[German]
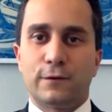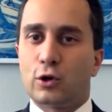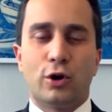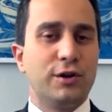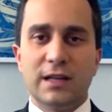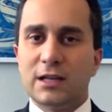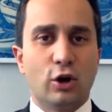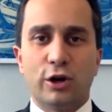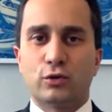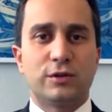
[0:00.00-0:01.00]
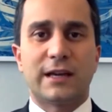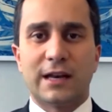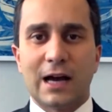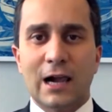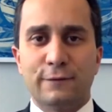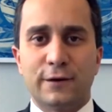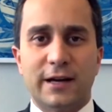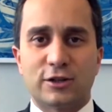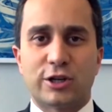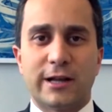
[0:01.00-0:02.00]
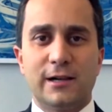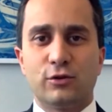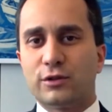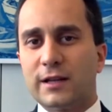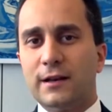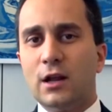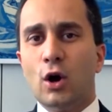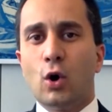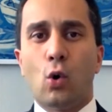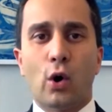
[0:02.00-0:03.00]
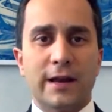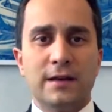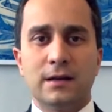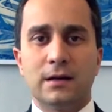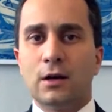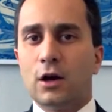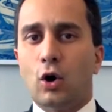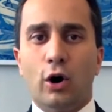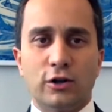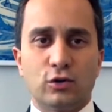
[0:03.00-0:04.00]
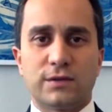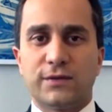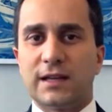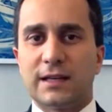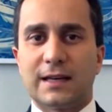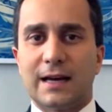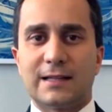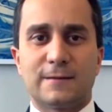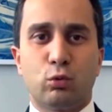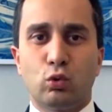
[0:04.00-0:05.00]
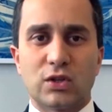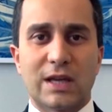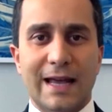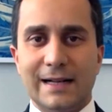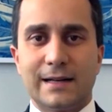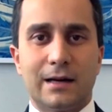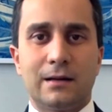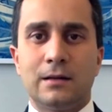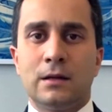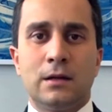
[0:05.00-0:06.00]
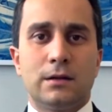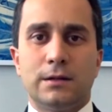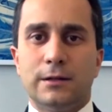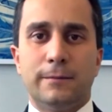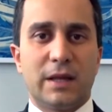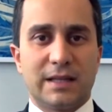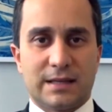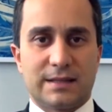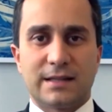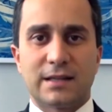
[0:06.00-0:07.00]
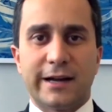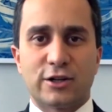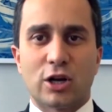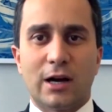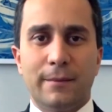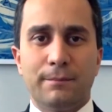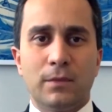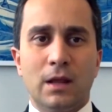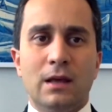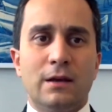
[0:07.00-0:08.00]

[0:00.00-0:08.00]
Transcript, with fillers: Wir können nicht Leute unter Generalverdacht stellen und dann horrende Ordnungswidrigkeitsbußgelder äh, ins Gesetz reinschreiben,